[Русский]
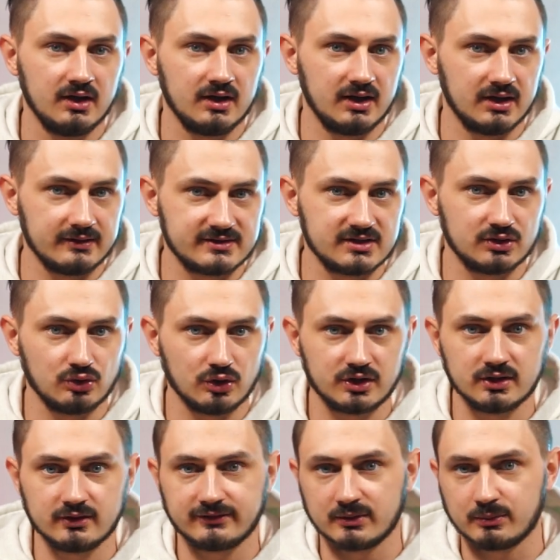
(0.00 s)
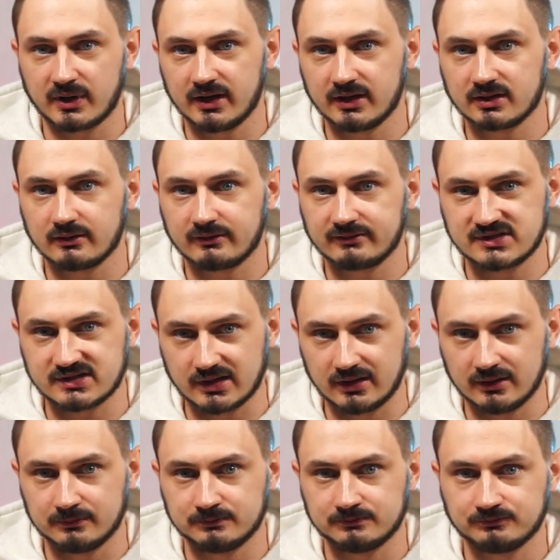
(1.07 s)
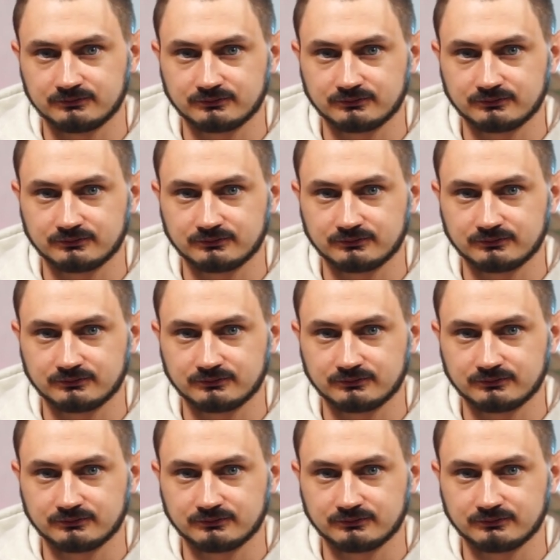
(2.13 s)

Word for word: NFT токенов и проектов в целом.